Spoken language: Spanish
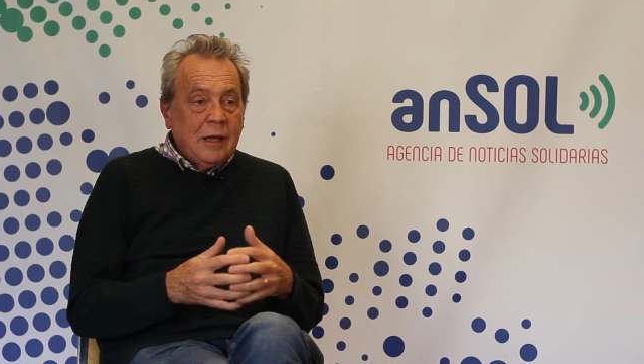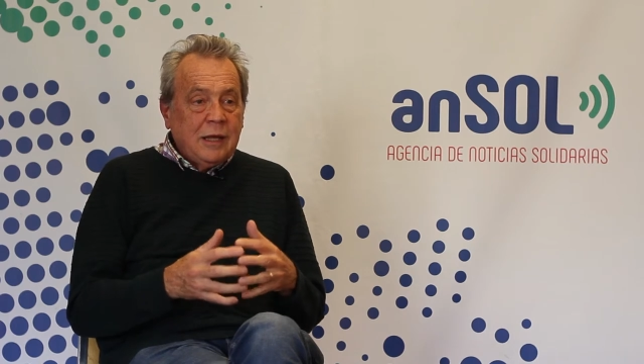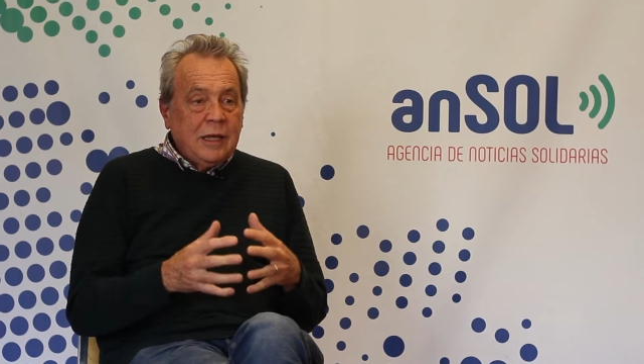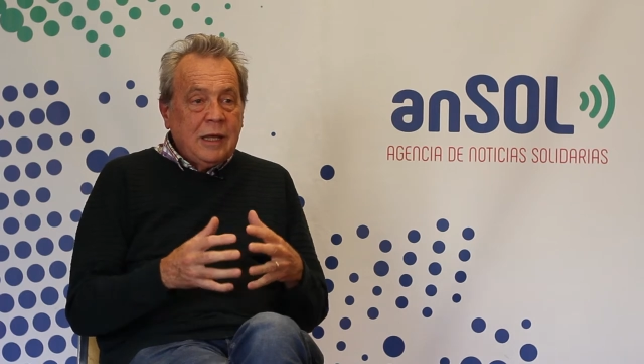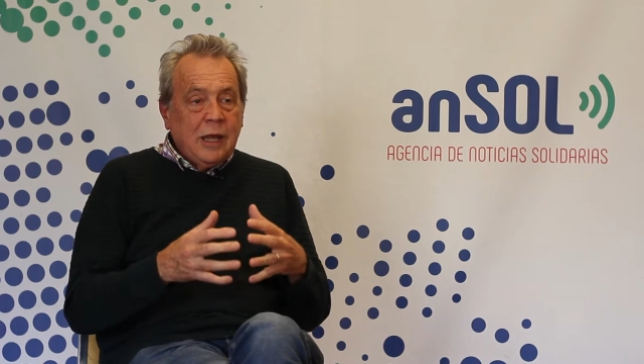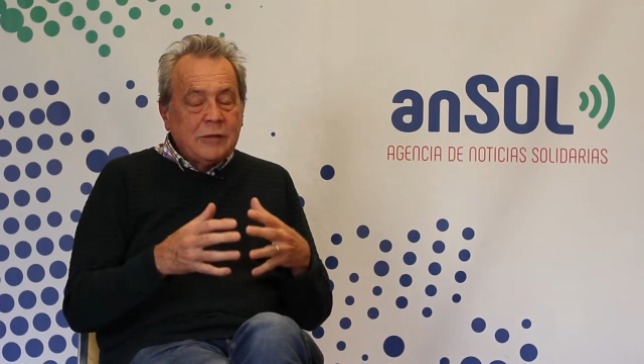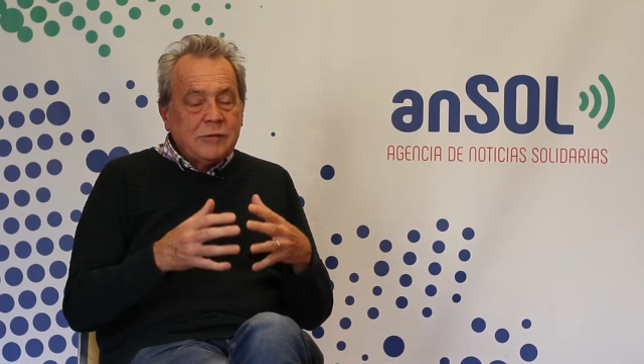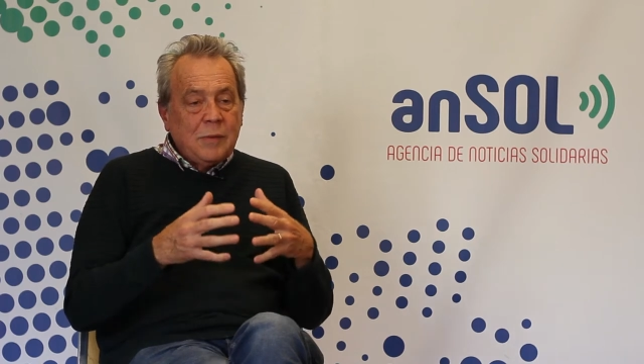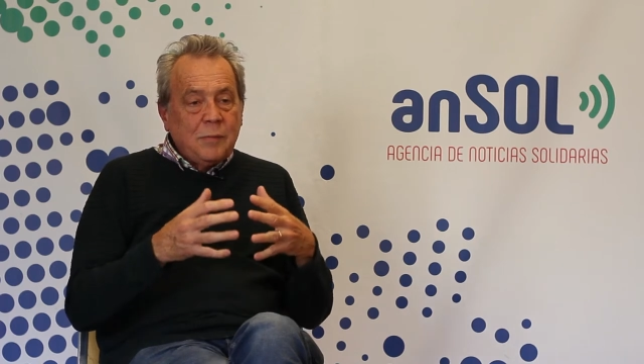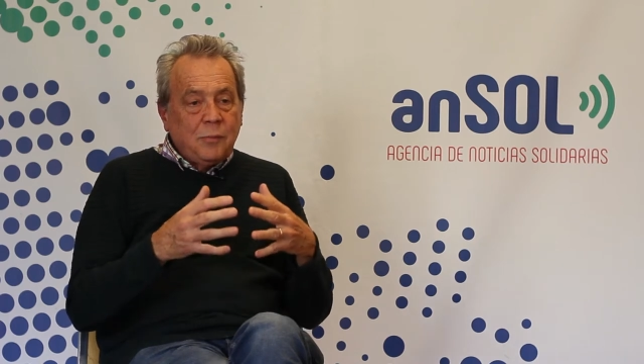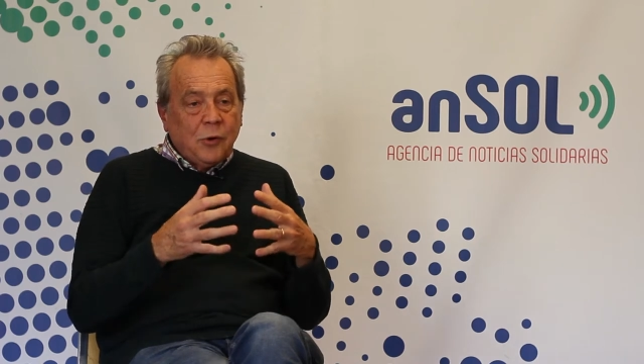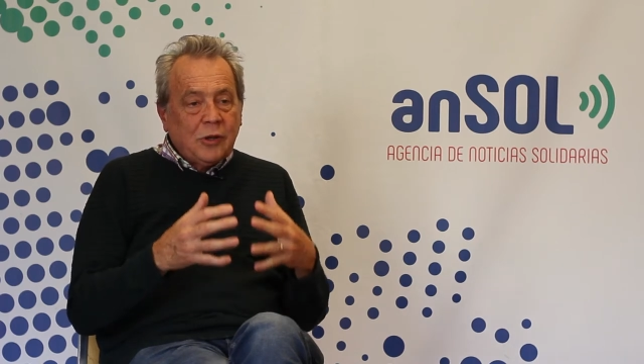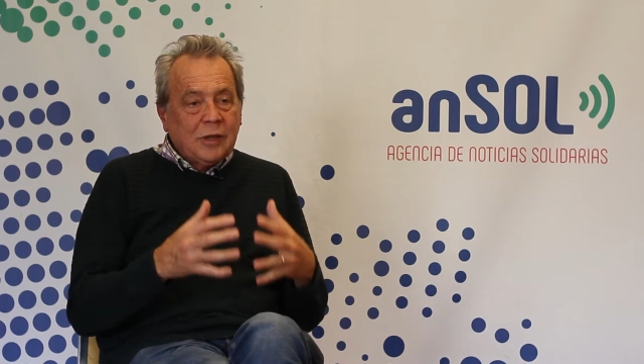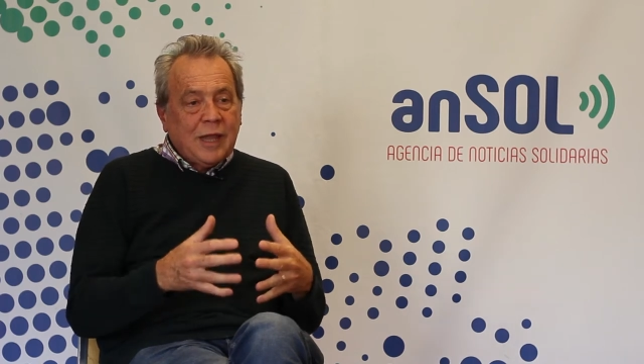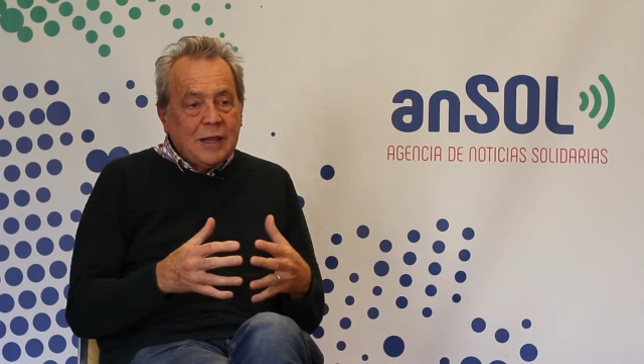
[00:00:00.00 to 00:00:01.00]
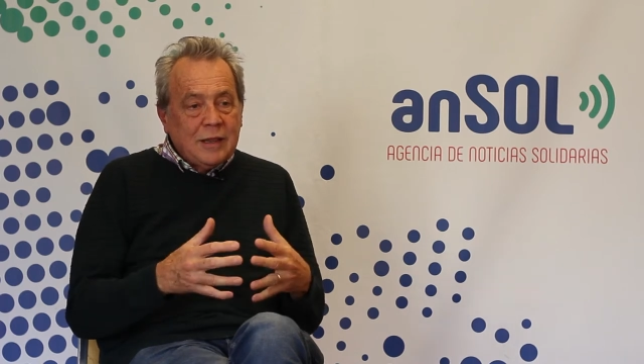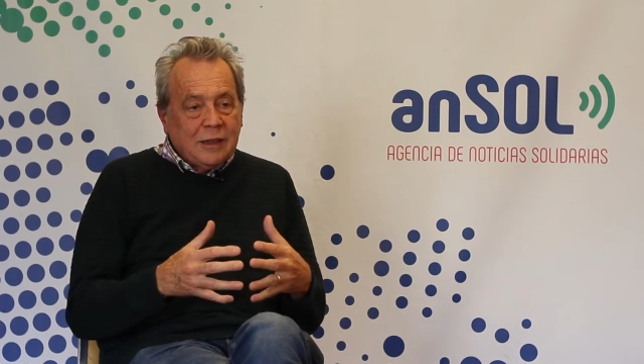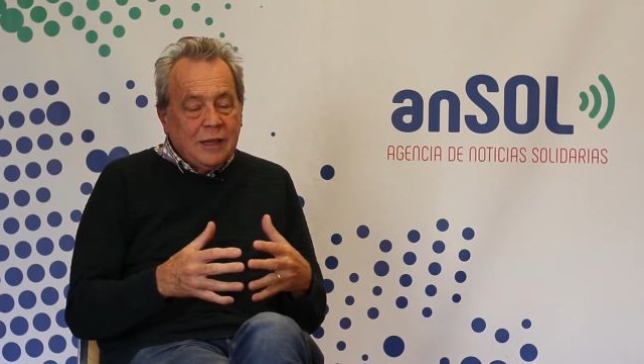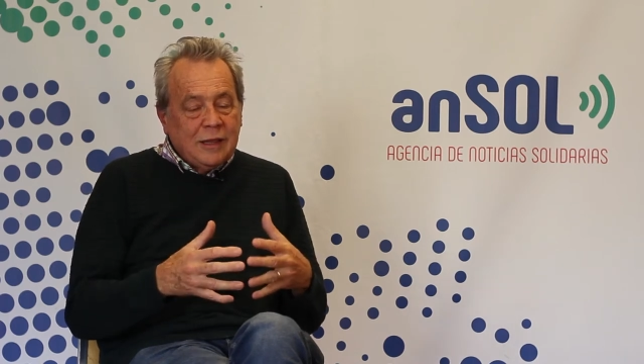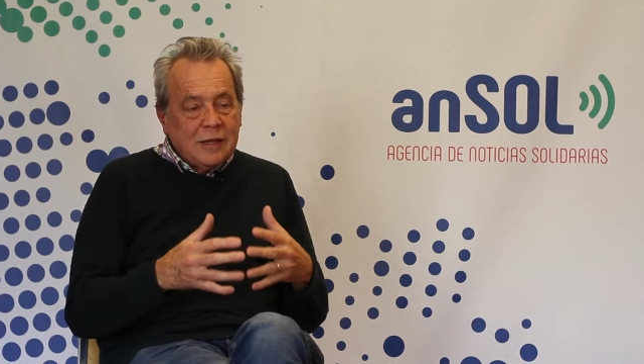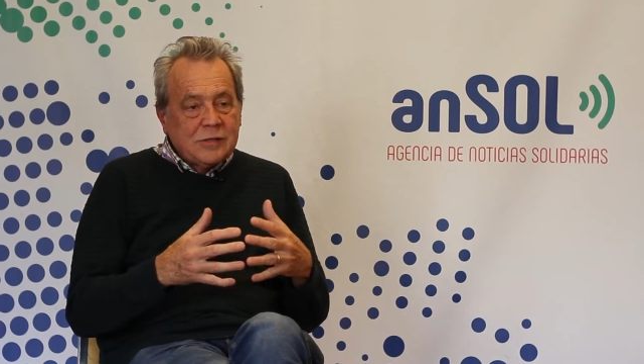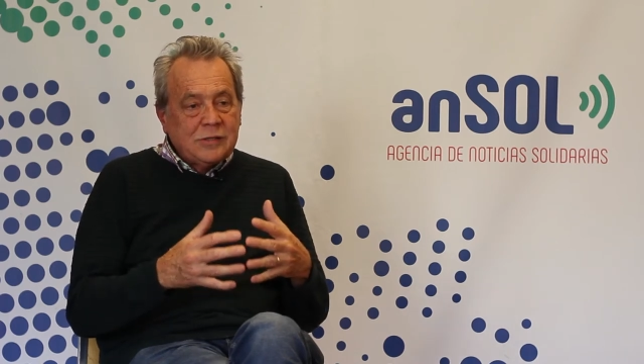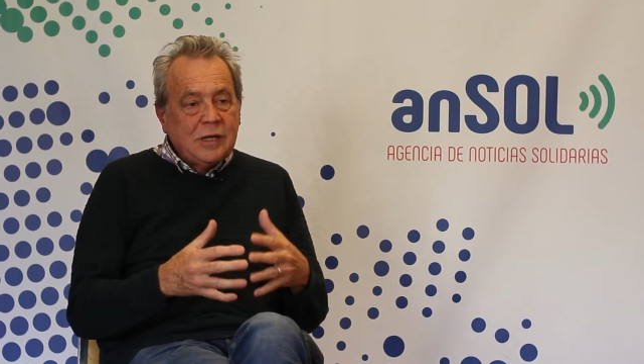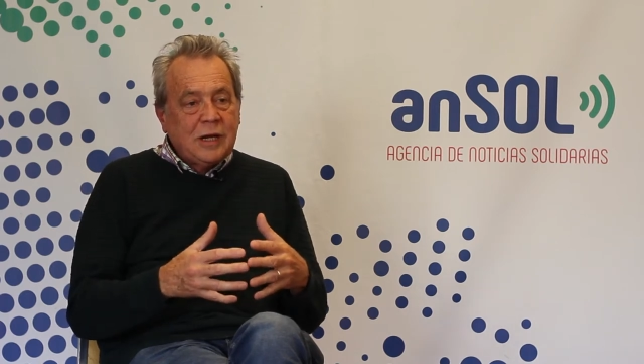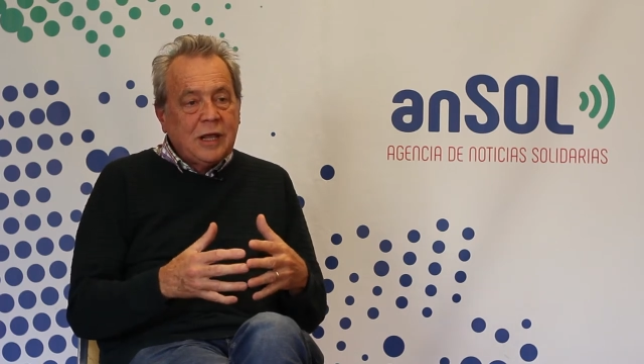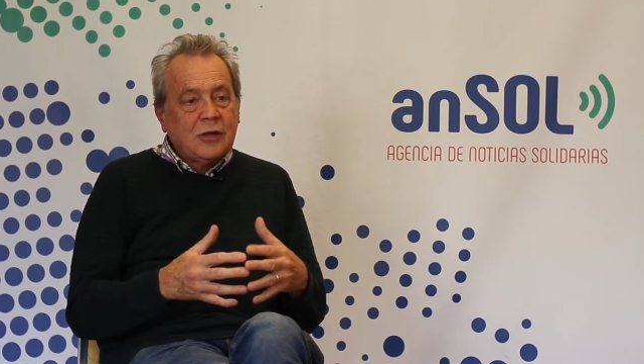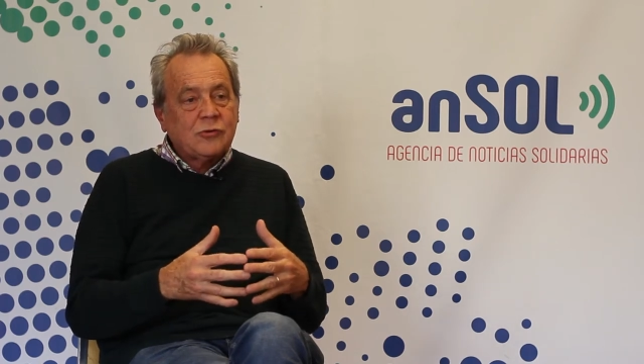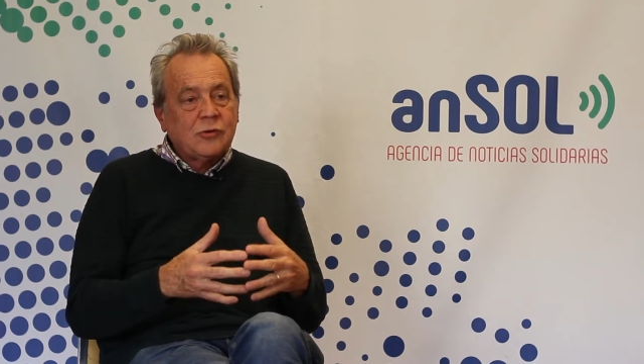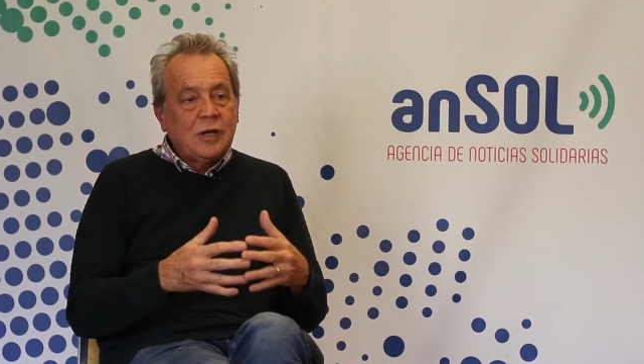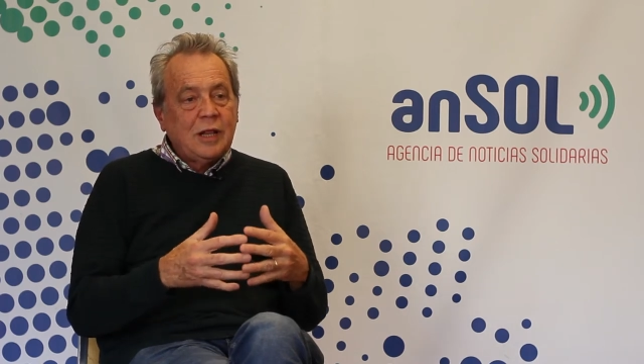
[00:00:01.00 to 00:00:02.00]
Y es importante decir
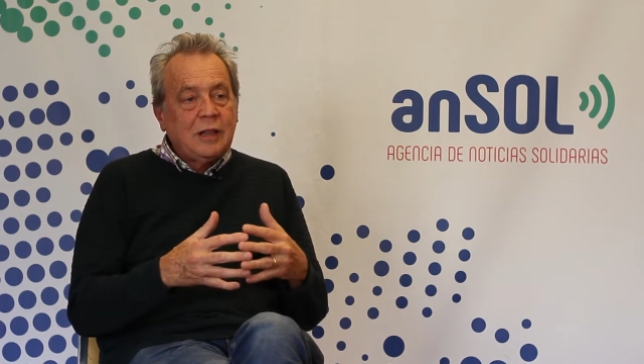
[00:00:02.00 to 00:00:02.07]
que son